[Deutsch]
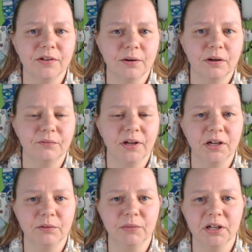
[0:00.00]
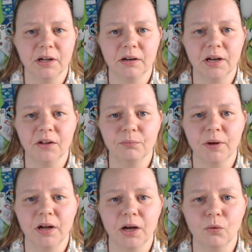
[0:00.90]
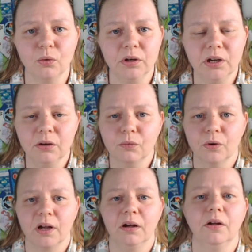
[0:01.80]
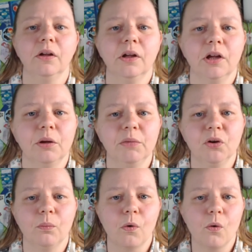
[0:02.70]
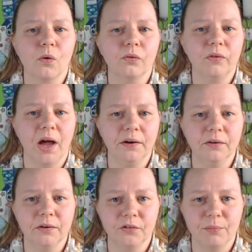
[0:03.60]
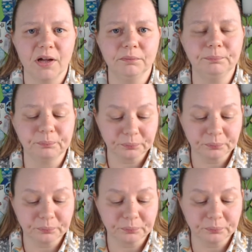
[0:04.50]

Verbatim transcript: Da werde ich mich dann erstmal erkundigen oder mich umgucken, wie andere das machen.